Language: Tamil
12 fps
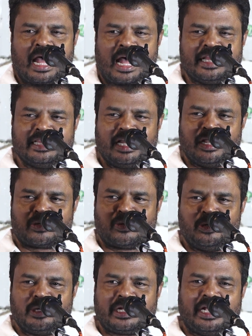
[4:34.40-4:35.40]
அந்த
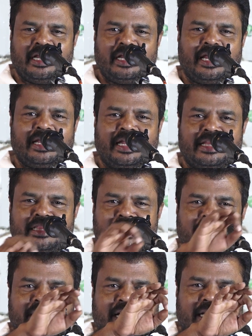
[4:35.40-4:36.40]
குழுக்களிலே
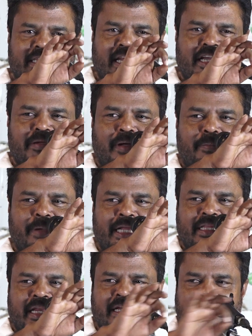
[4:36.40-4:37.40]
எந்த இடத்திலேயும்
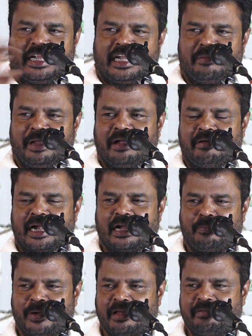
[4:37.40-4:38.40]
அம்பேத்கருக்கு இடமே
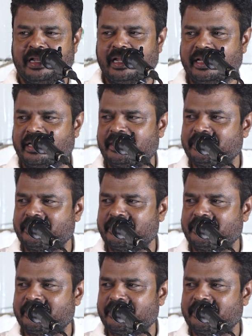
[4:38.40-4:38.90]
வழங்கப்படவில்லை